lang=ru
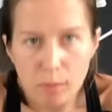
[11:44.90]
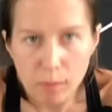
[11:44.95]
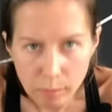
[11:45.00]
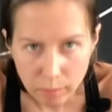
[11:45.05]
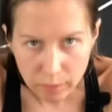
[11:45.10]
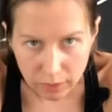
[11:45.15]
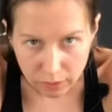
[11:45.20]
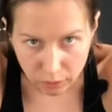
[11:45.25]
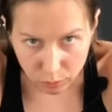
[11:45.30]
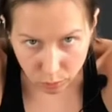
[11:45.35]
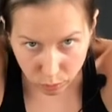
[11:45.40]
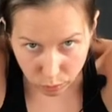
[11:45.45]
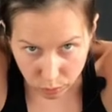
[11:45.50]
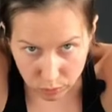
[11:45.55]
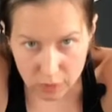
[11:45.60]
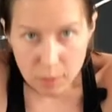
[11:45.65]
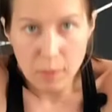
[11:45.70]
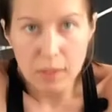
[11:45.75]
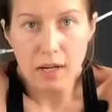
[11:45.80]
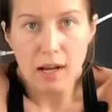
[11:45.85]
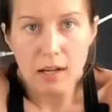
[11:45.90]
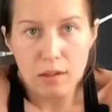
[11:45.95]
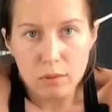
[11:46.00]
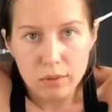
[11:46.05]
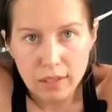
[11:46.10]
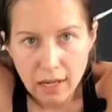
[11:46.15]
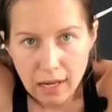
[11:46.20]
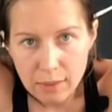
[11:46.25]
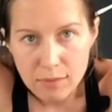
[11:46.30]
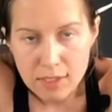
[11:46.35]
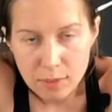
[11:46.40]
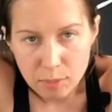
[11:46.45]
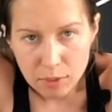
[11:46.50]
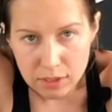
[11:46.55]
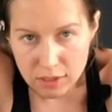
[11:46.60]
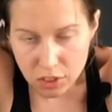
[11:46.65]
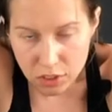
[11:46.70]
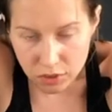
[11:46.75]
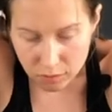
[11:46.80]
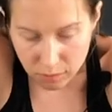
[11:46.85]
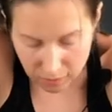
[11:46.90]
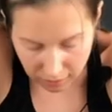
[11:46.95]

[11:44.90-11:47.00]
амплитуду. Теперь округляемся, придерживаемся